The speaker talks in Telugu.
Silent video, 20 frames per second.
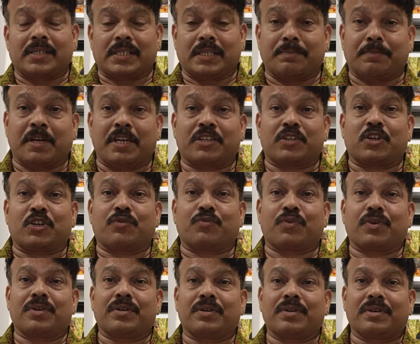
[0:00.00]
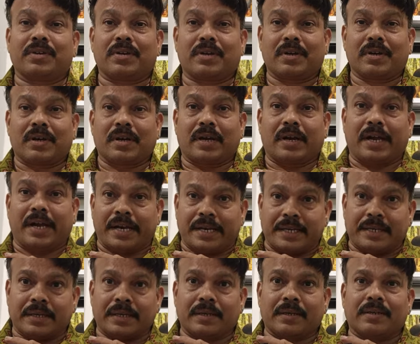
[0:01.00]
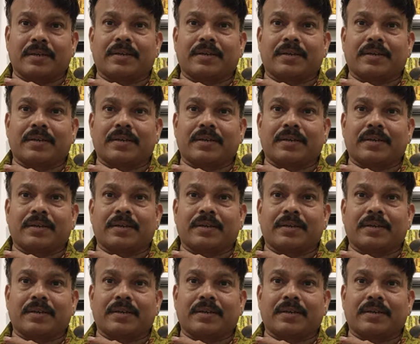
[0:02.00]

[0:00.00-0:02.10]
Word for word: సినిమాటోగ్రాఫర్ అండ్